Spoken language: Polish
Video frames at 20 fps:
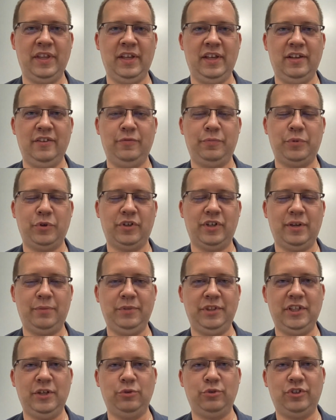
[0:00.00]
w programie
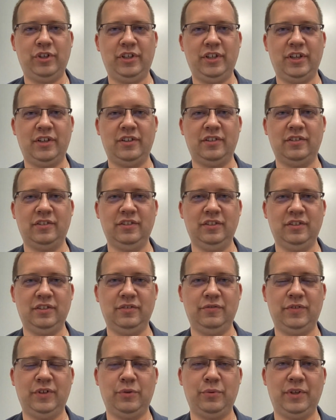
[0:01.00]
nauczania y,
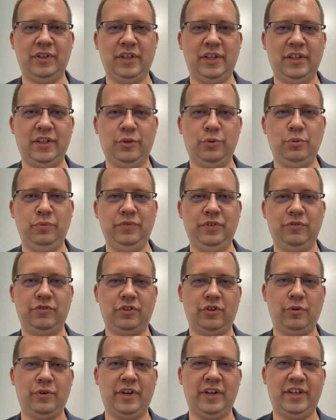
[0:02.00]
wykładane głównie w
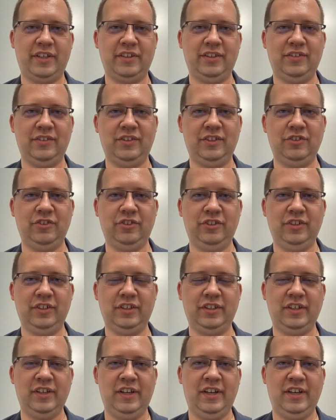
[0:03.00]
szkołach artystycznych,